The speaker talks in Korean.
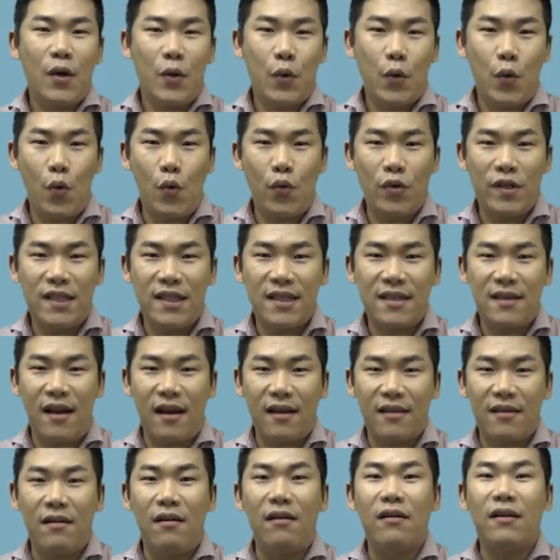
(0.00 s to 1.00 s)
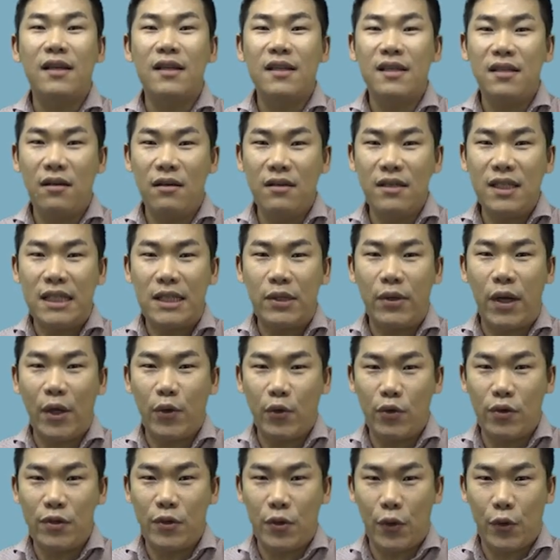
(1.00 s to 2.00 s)
공시가격
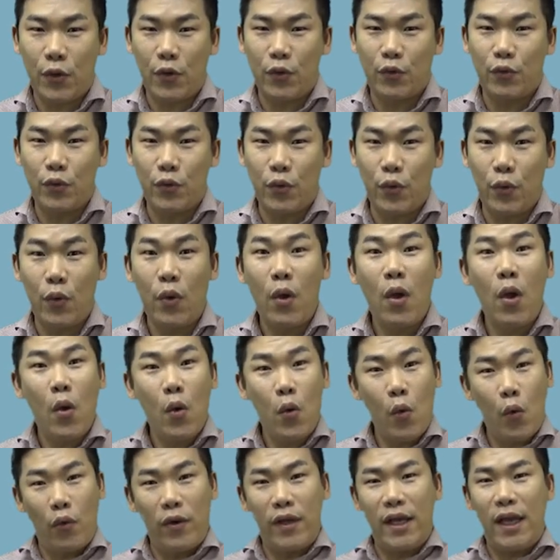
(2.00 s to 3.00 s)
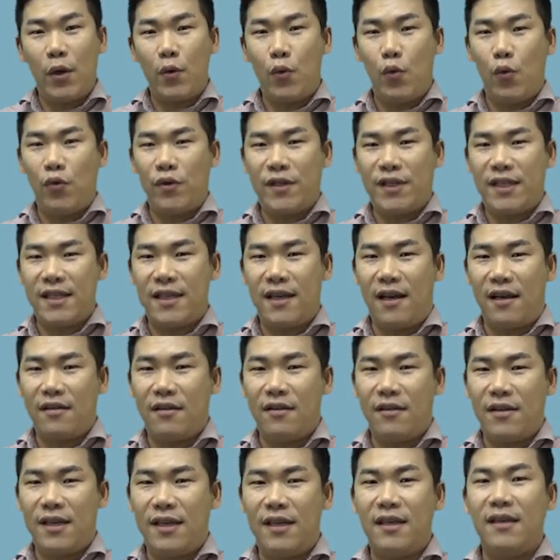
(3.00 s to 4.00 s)
현실화율 적용으로 올해
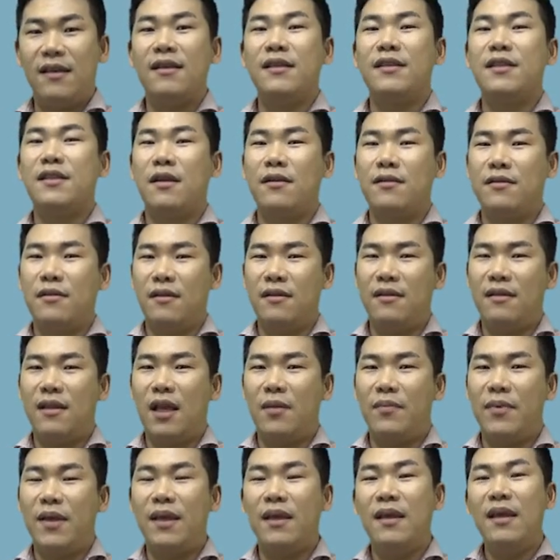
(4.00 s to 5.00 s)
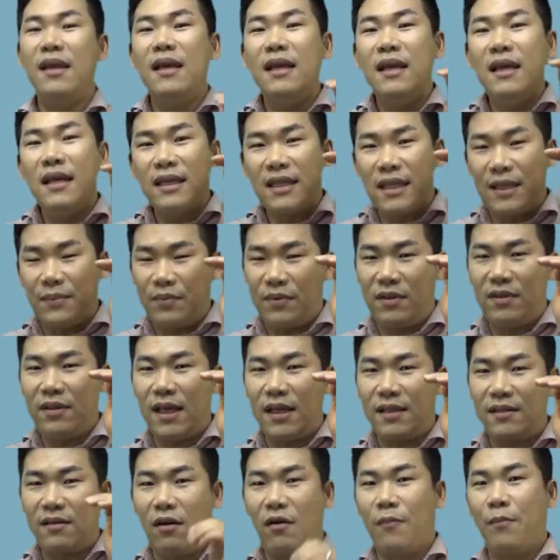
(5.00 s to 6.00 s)
공시가격이 전년 대비
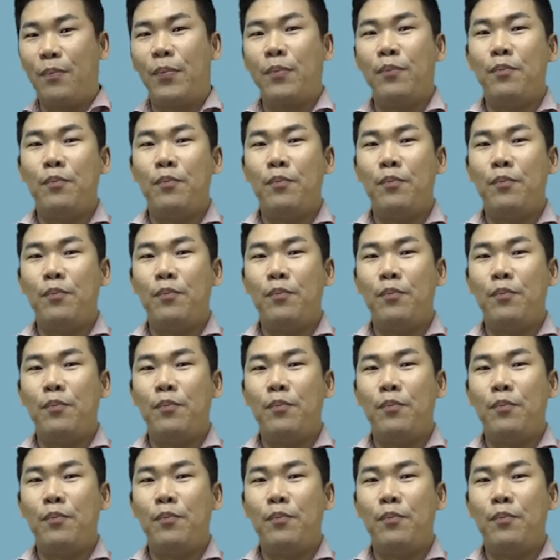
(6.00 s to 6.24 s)
급등해서